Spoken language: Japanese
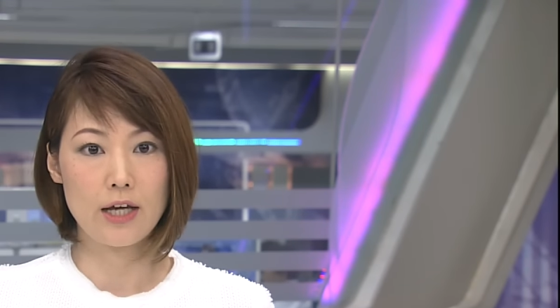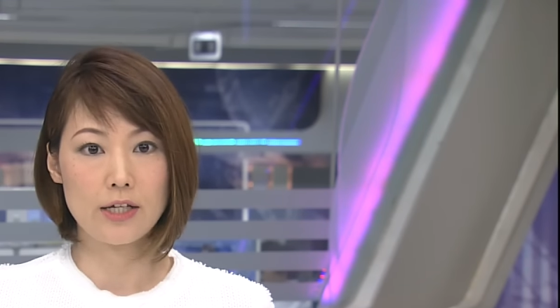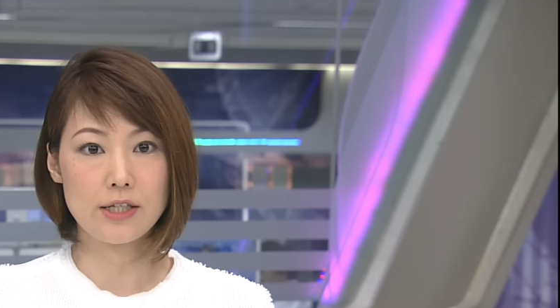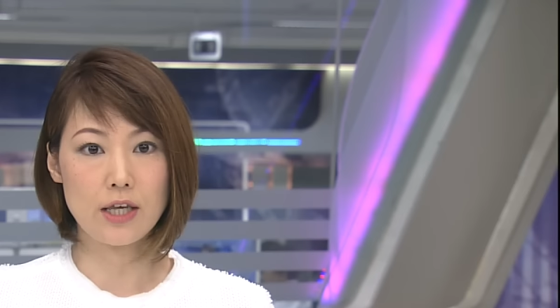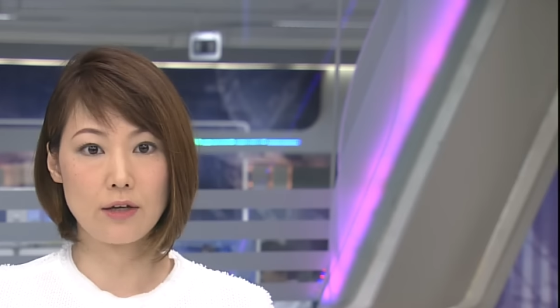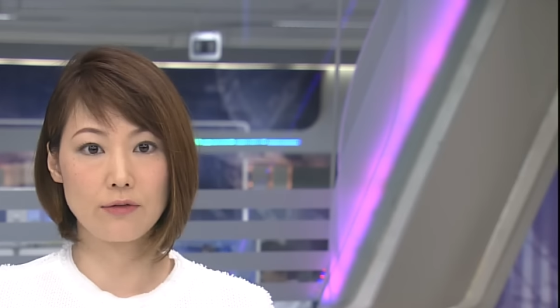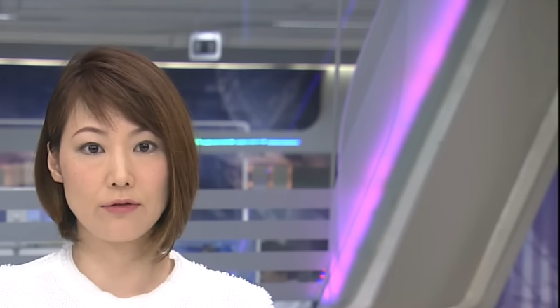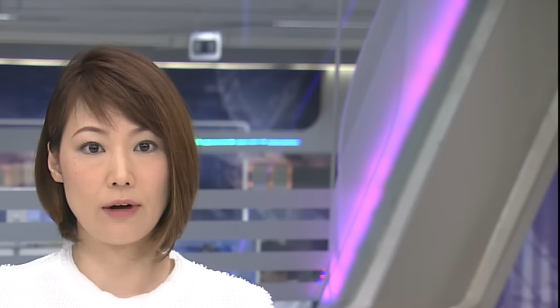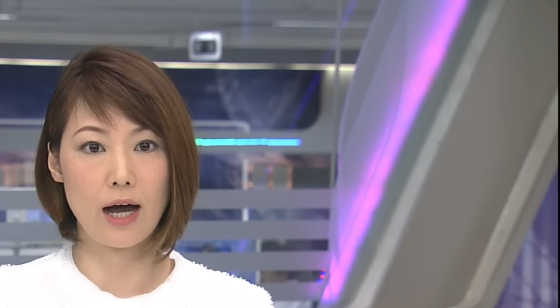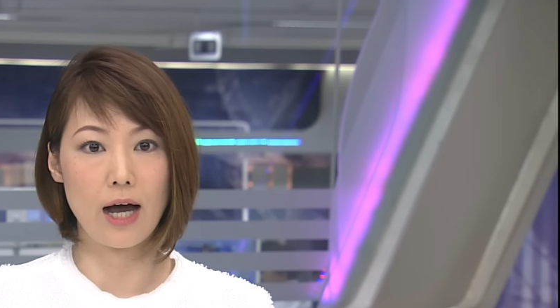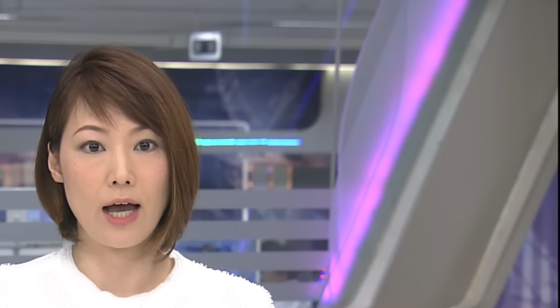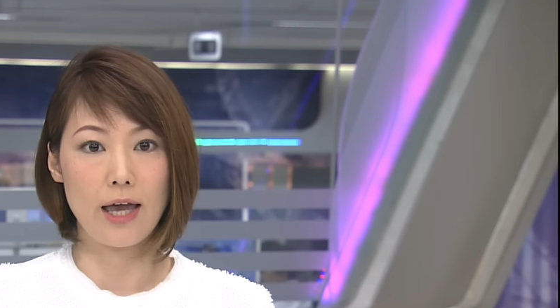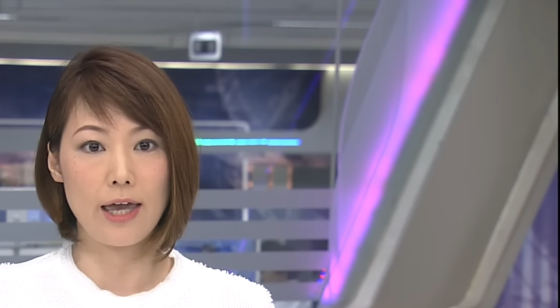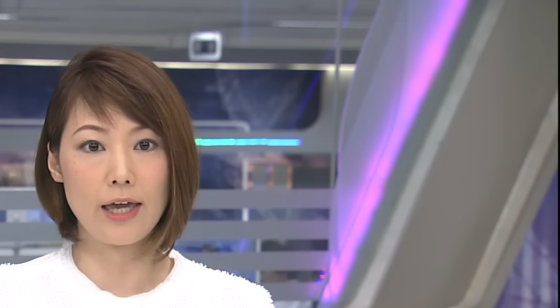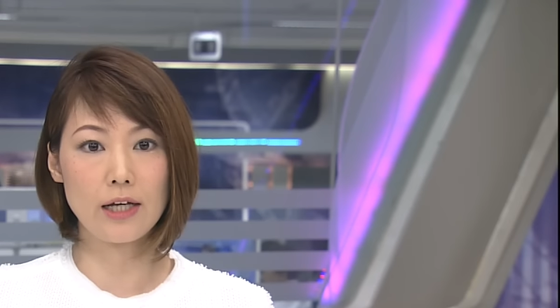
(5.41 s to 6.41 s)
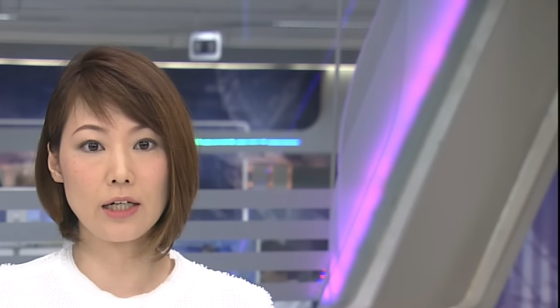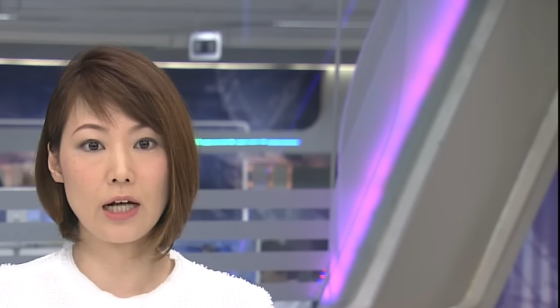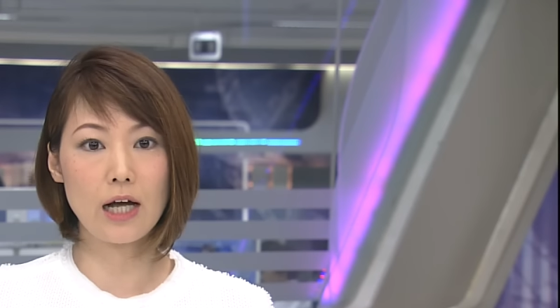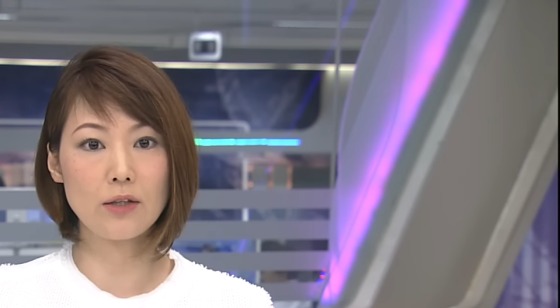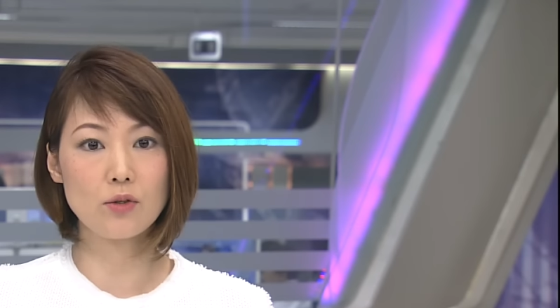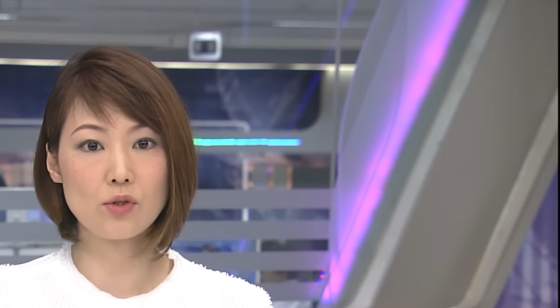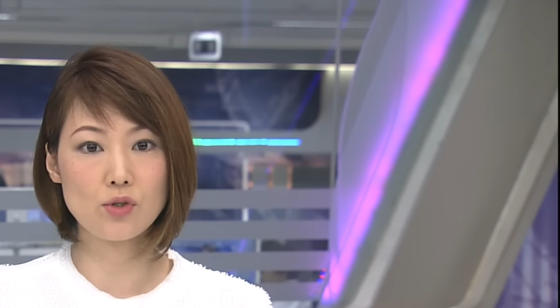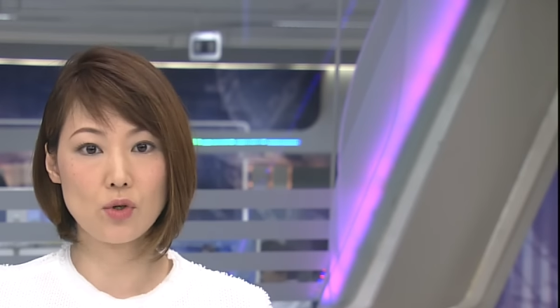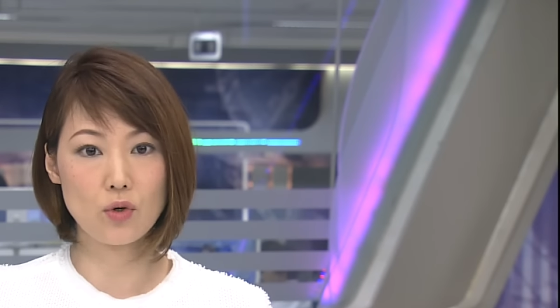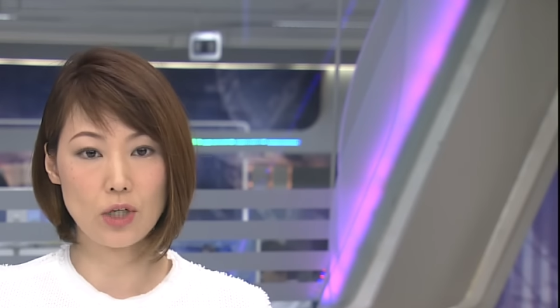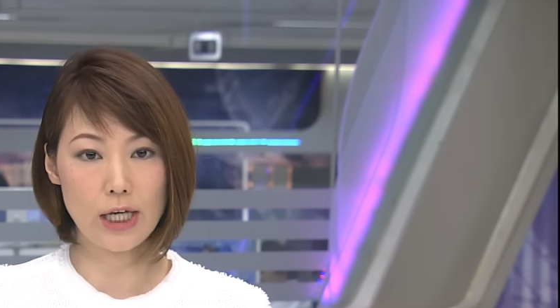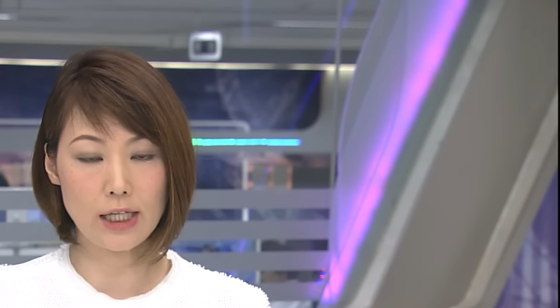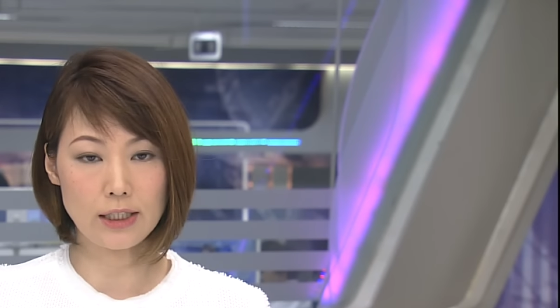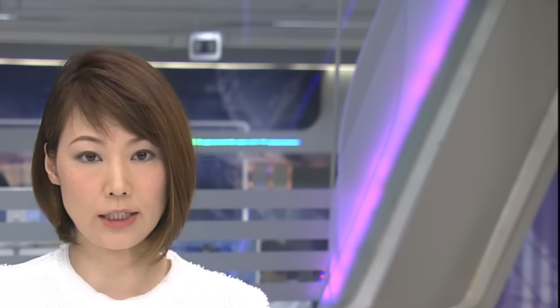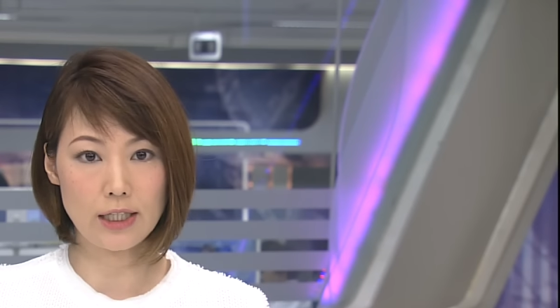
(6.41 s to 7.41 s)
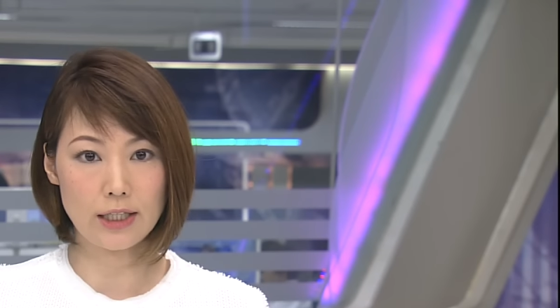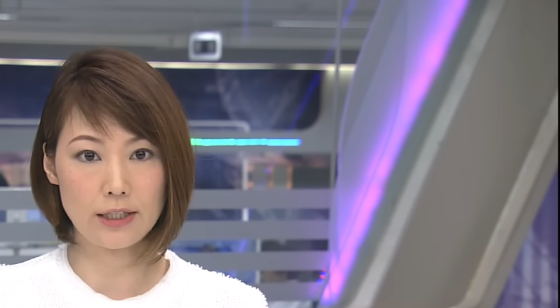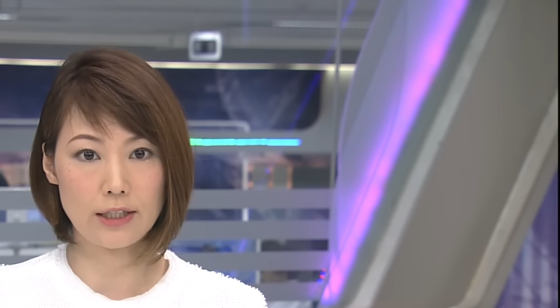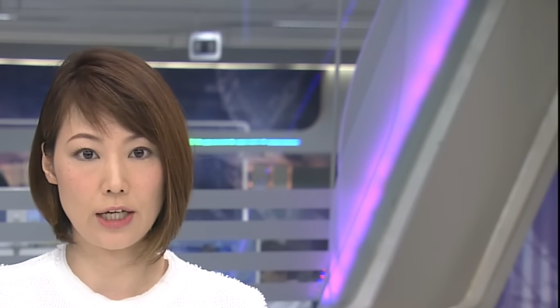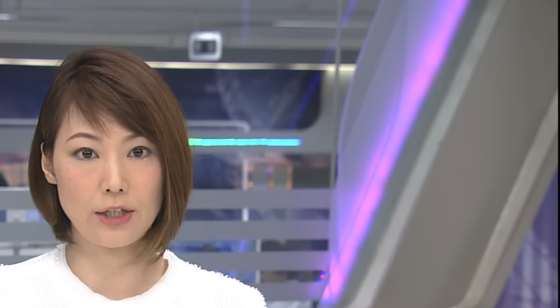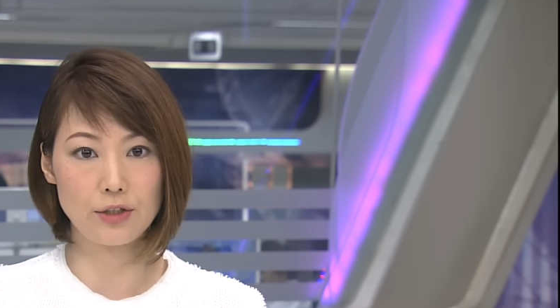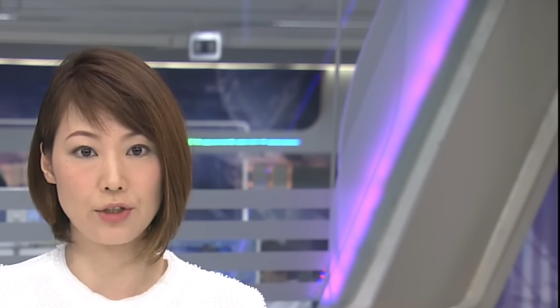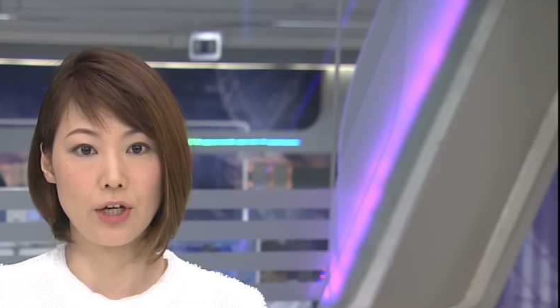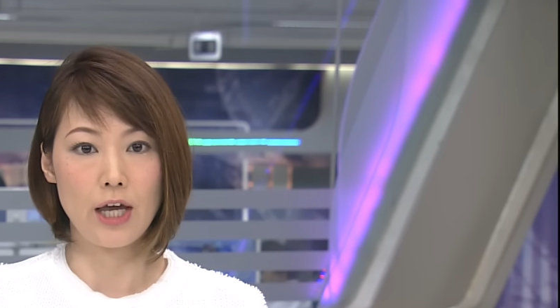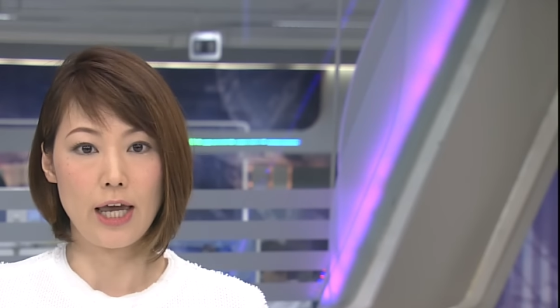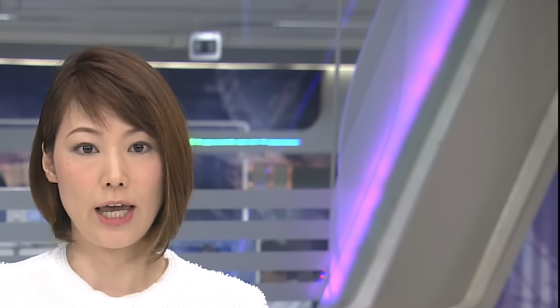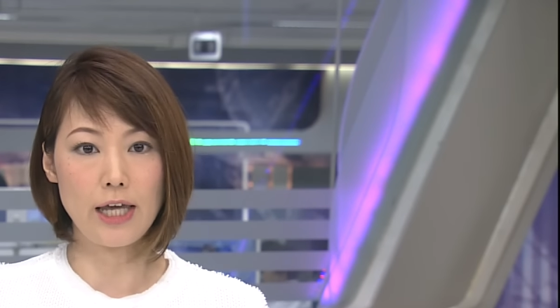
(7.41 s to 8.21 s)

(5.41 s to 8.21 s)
政府は返還の条件になっている